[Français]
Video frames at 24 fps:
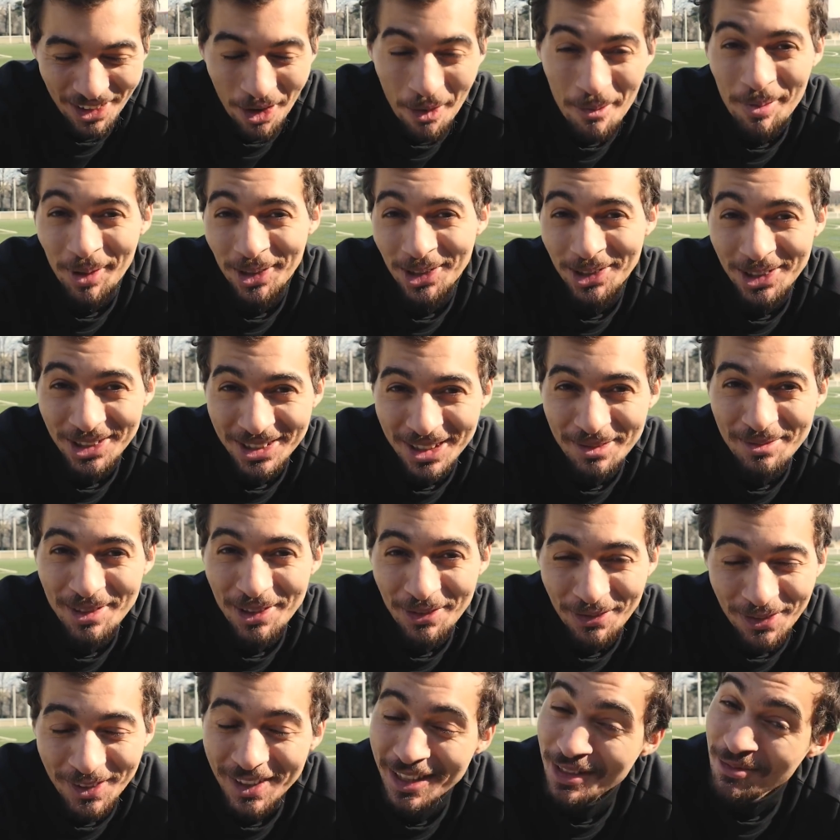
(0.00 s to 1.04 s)
il remporte le deuxième
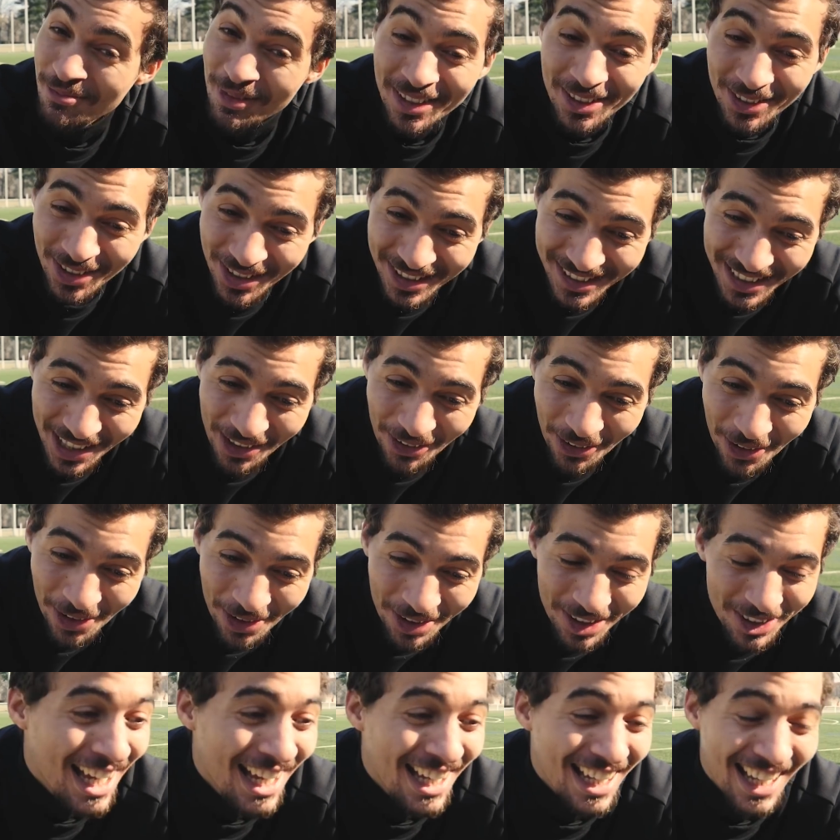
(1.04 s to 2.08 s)
défi, il mène 2-0.
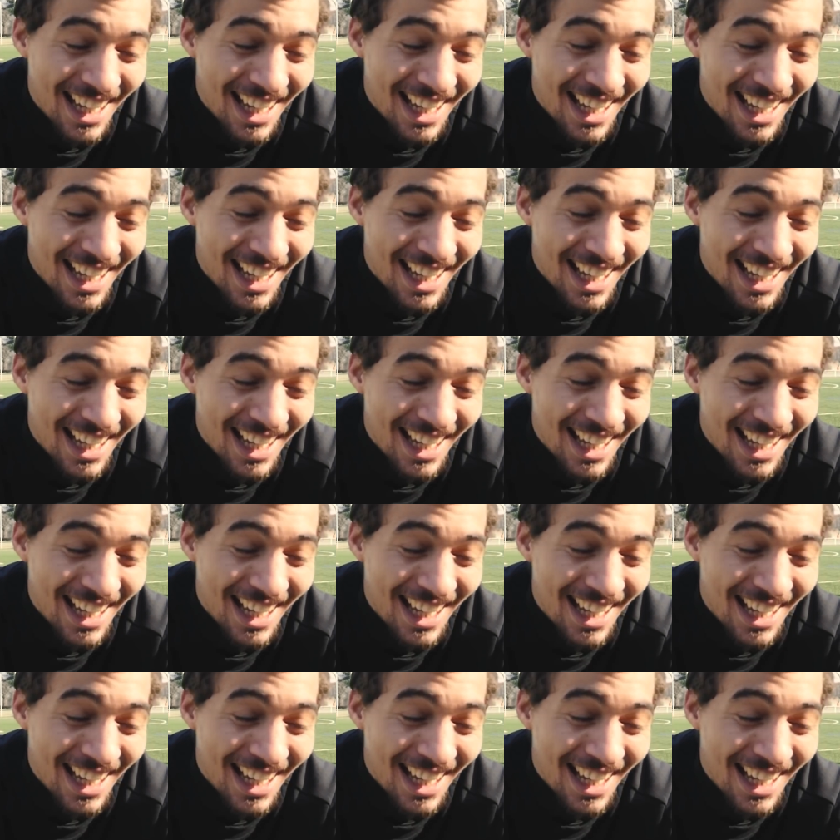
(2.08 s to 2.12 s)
